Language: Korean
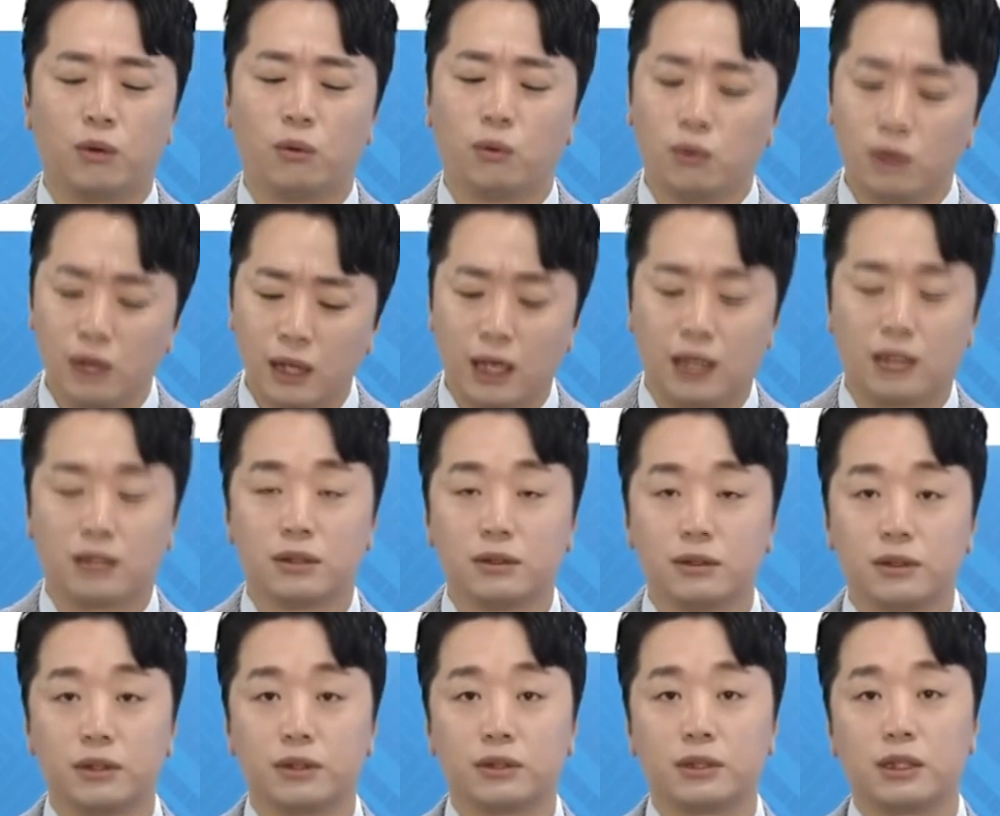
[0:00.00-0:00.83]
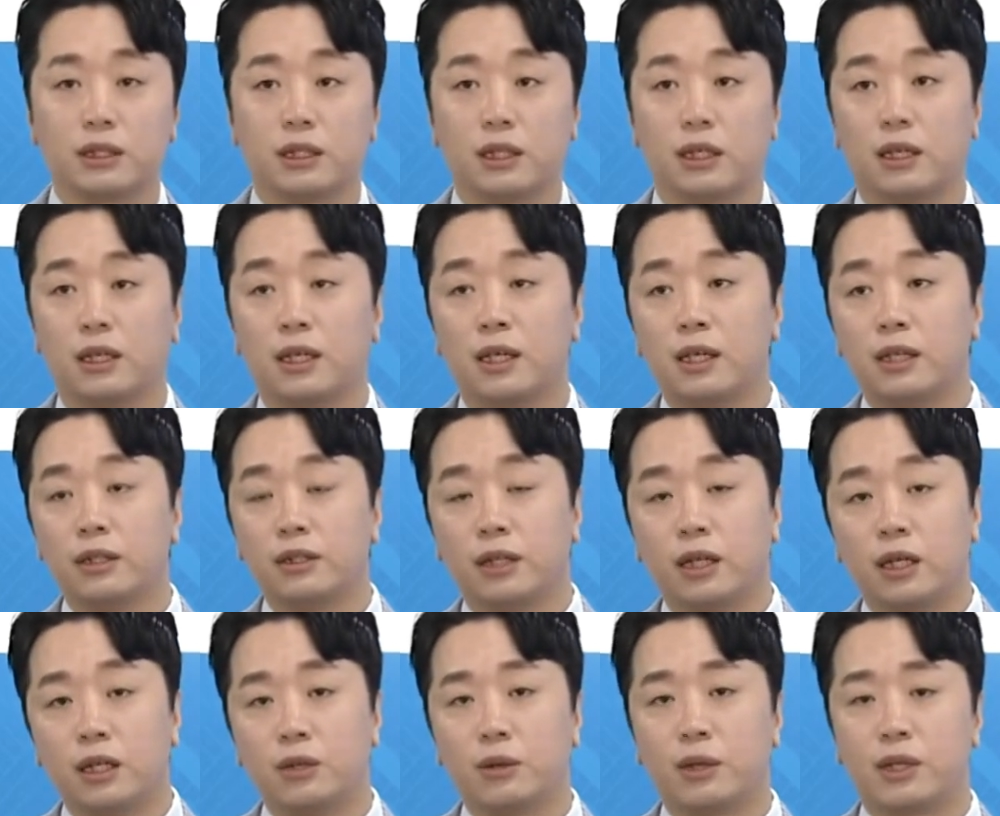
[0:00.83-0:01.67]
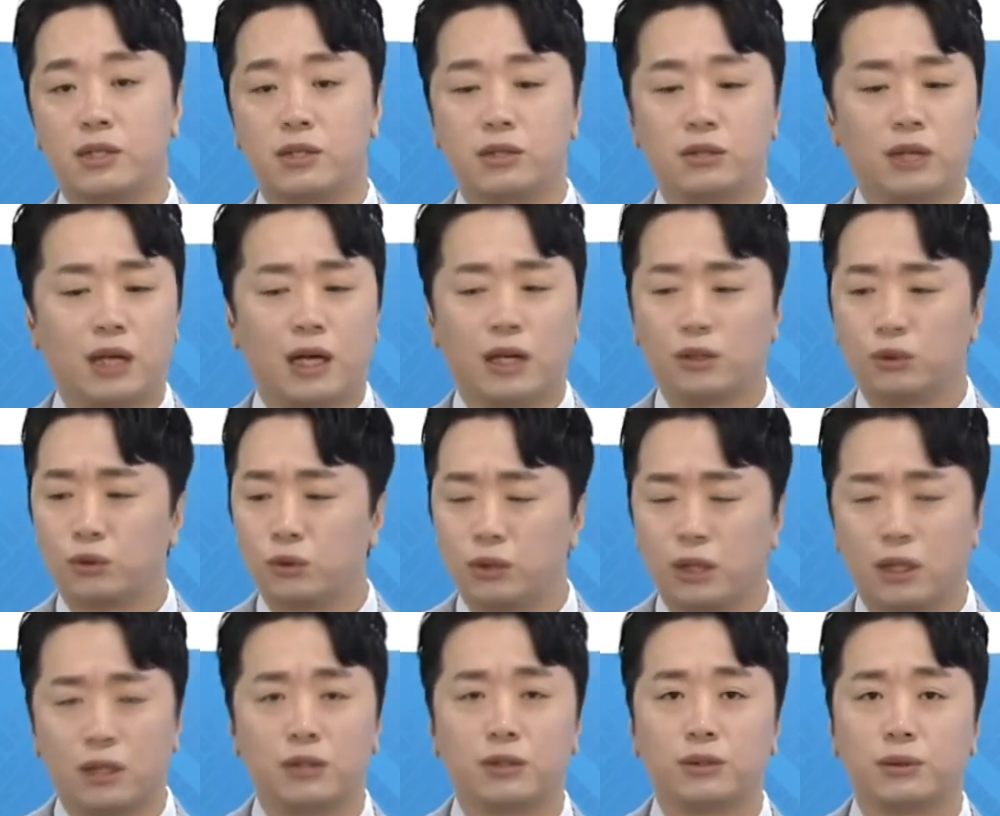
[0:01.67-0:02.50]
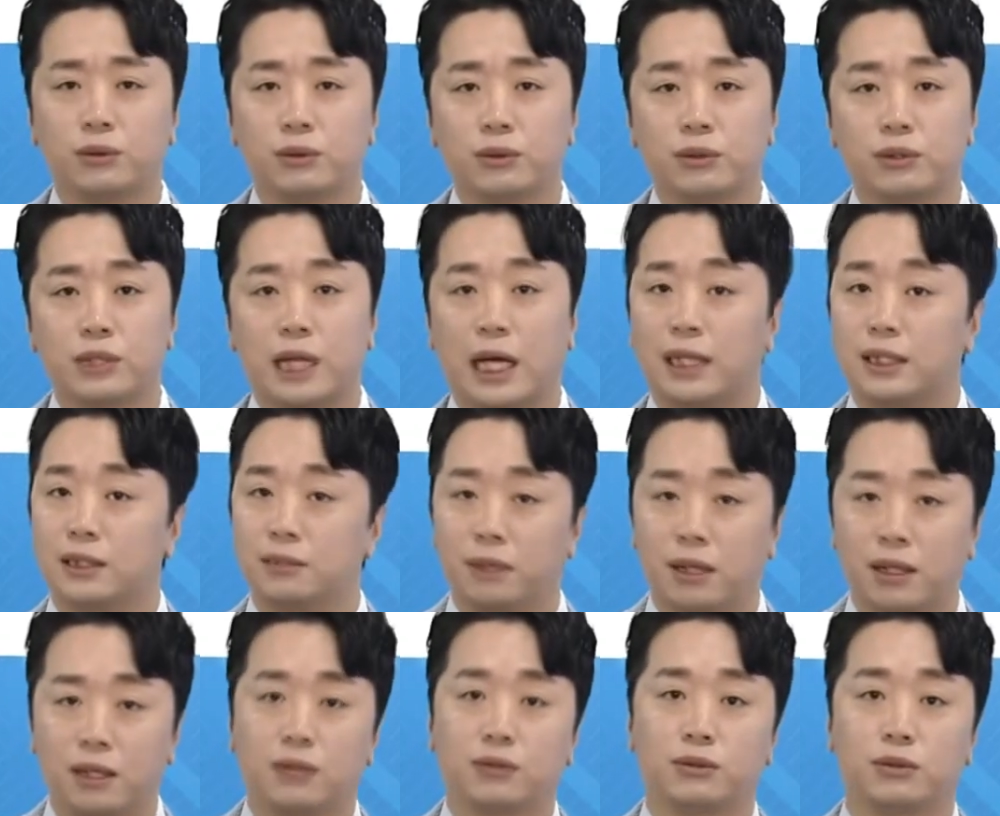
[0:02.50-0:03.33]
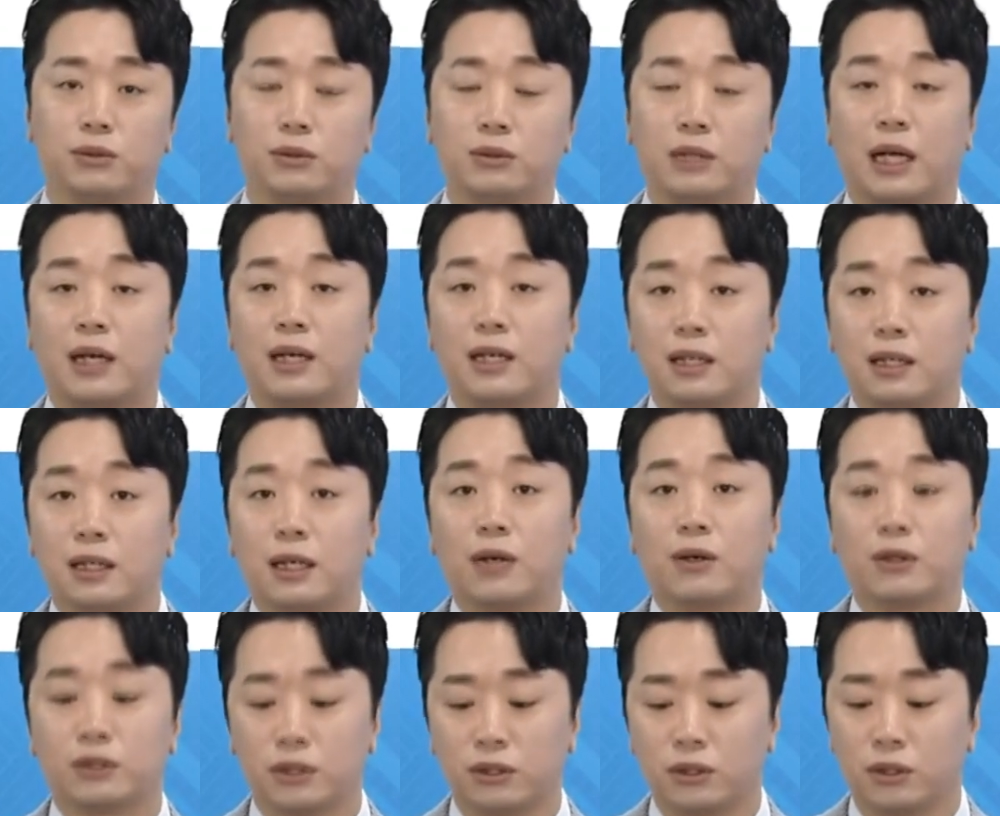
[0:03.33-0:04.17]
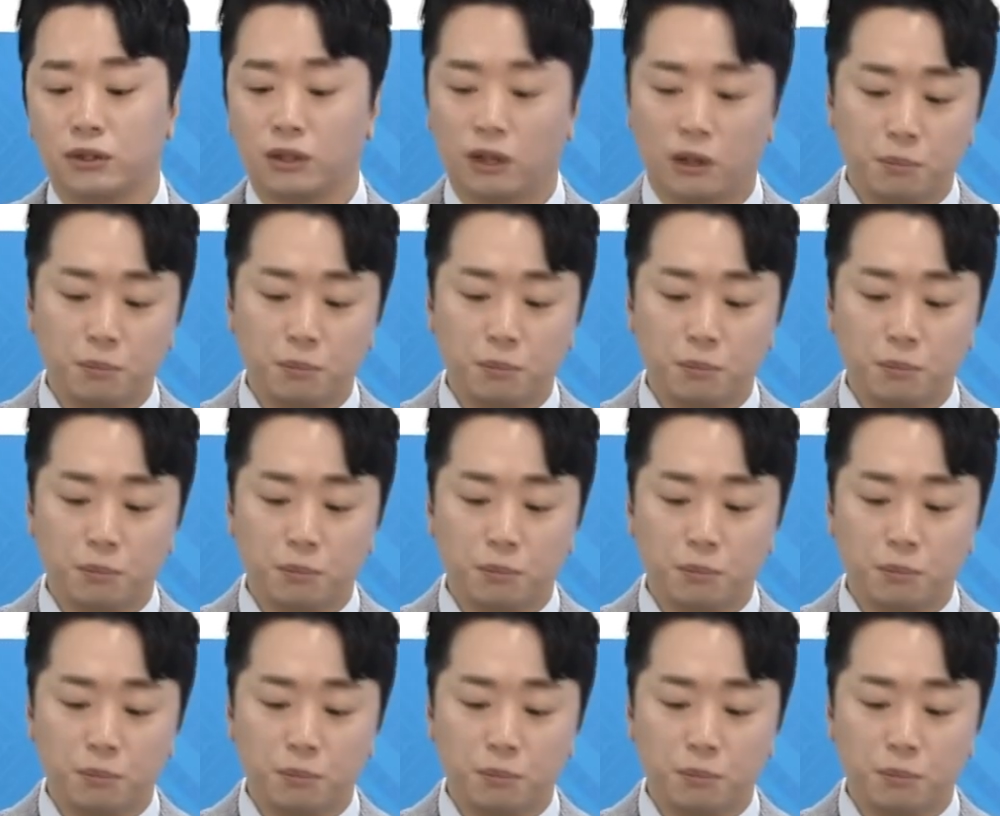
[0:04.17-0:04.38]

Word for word: 올라가는 거예요. 그러니까 내려왔을 때 안 좋다 그러고 사지 마라 그러고 난리가 나거든요.